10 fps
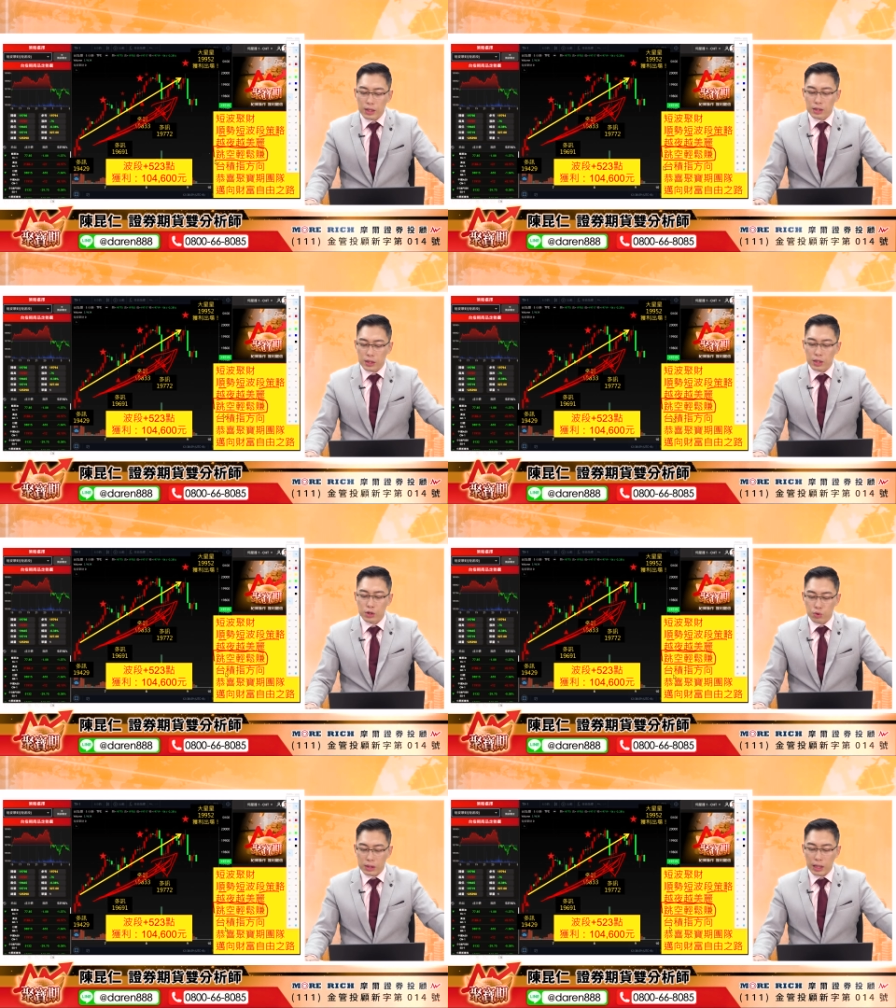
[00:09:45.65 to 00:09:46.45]
你可以
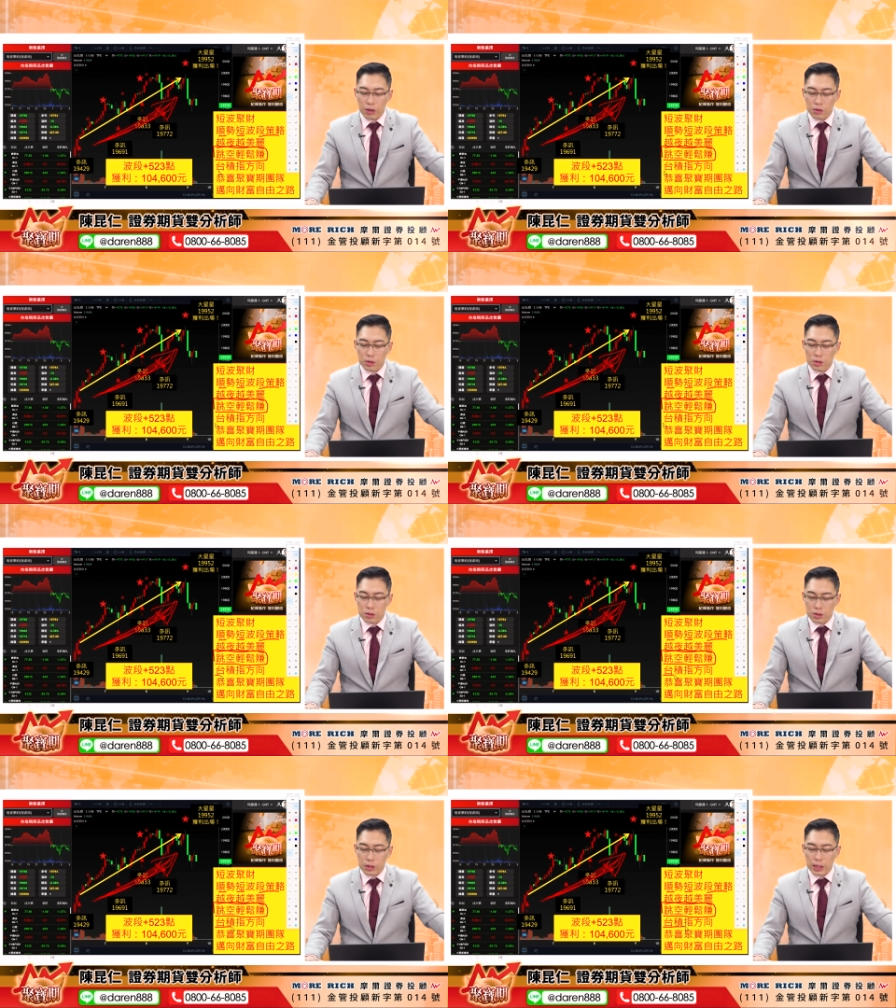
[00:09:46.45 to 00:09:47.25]
赚到
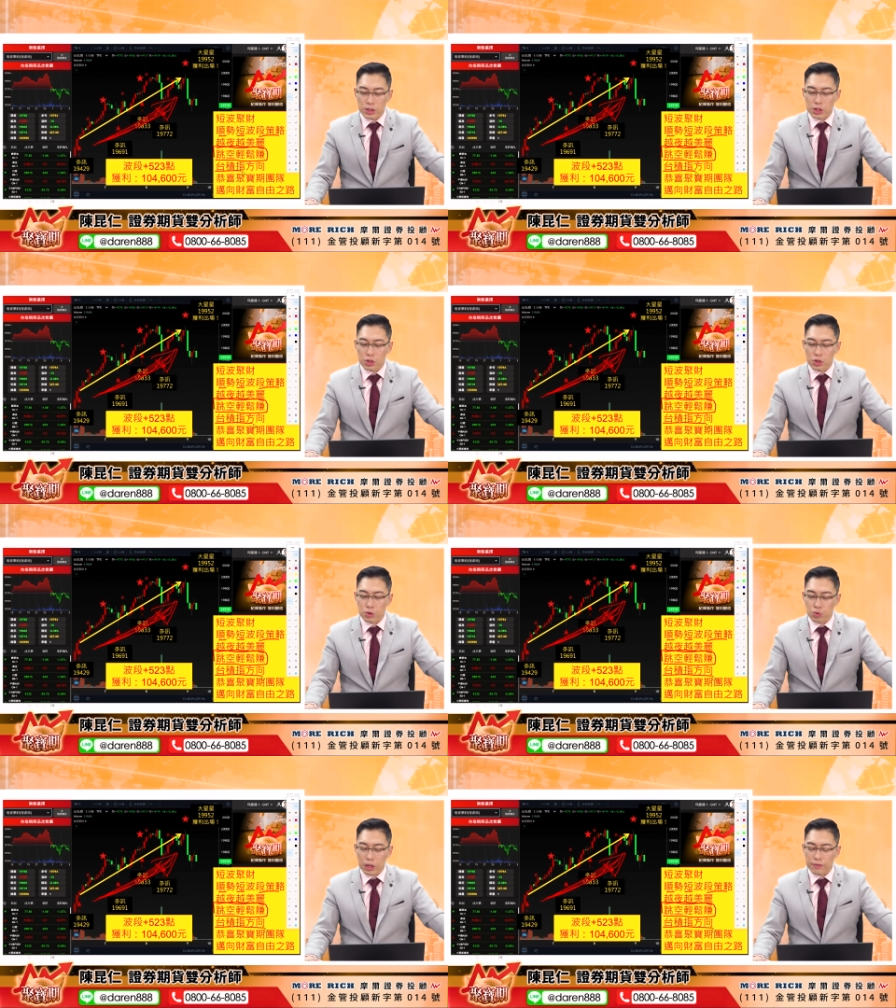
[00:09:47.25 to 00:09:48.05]
台机指引
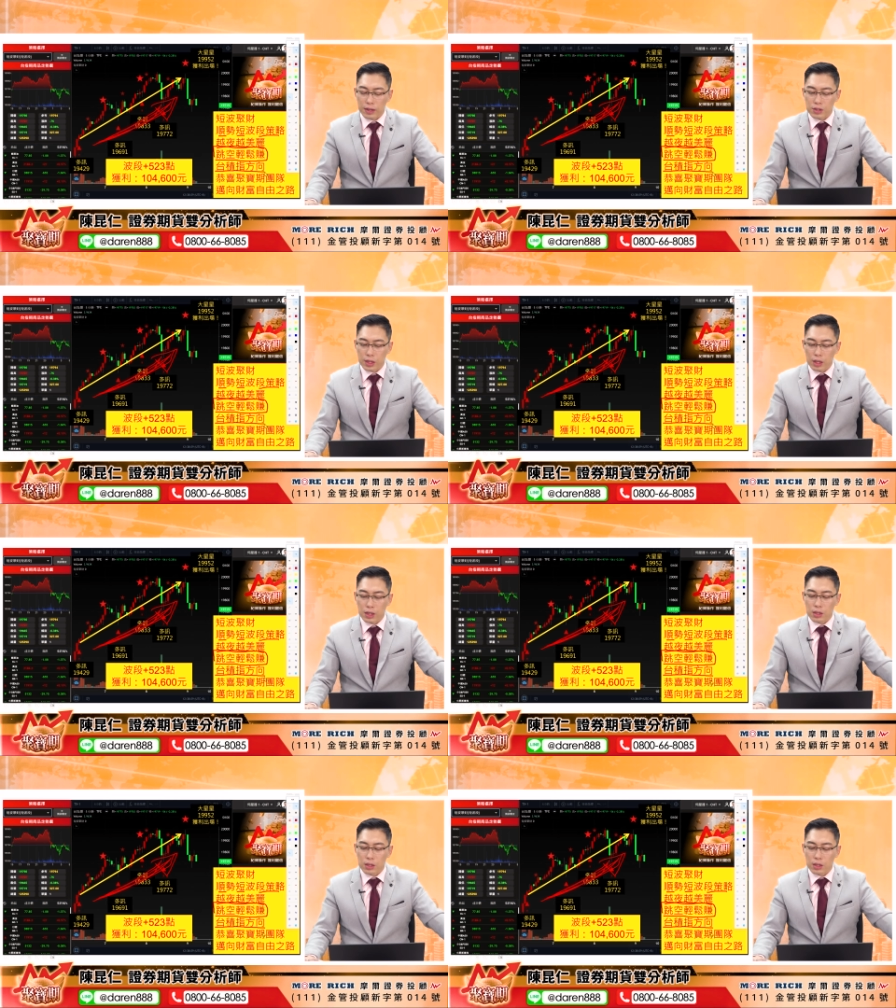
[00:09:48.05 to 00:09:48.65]
出来的方向。